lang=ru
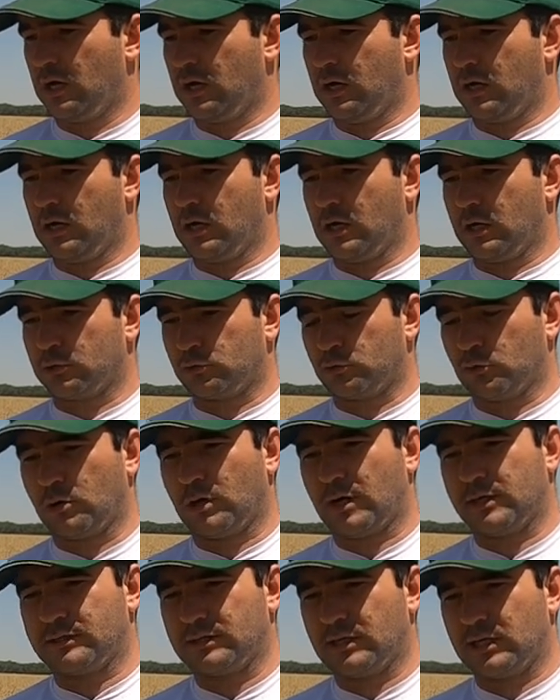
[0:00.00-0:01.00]
а
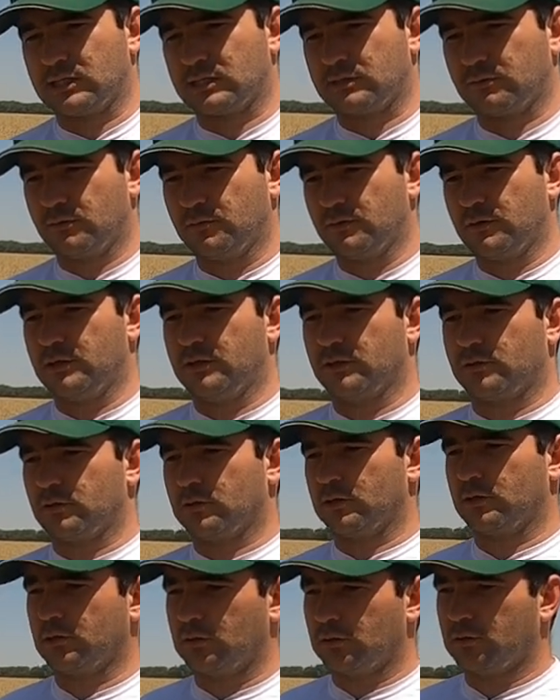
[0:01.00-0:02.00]
то хозяйство выйдет
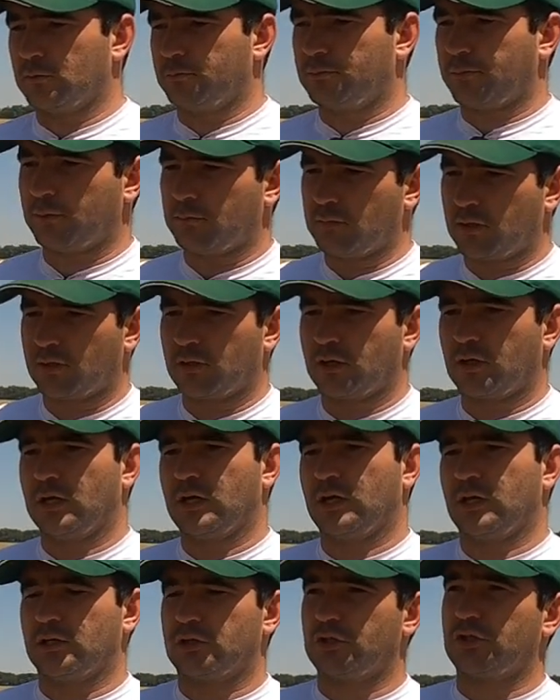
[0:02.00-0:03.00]

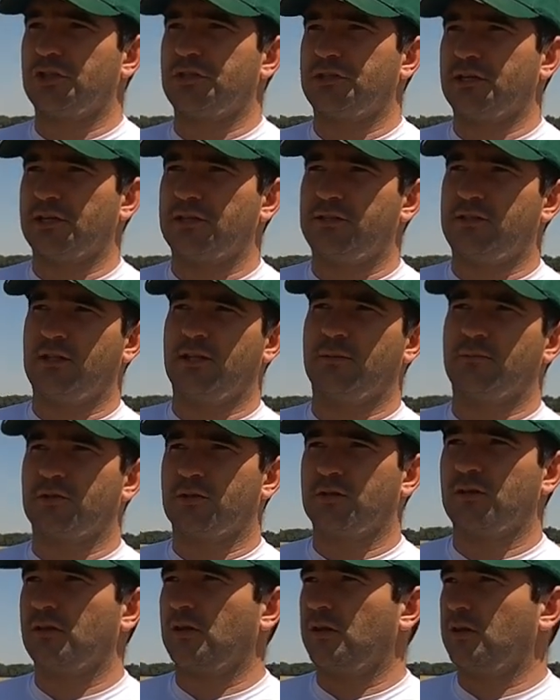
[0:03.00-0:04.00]
примерно 67
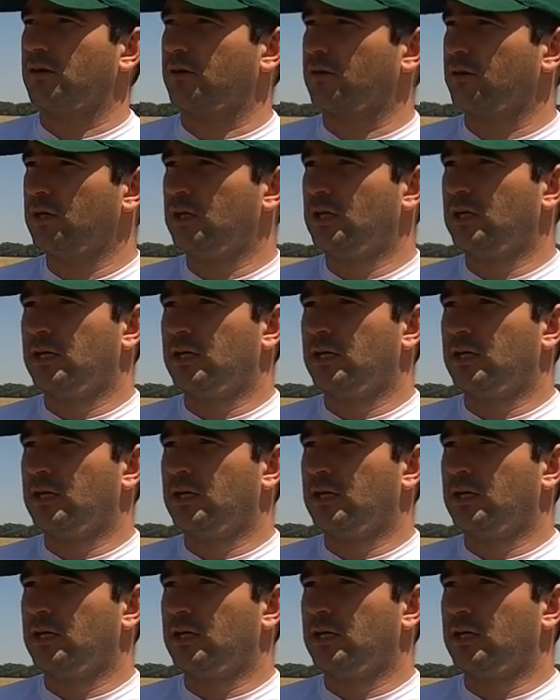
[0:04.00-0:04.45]
центнеров.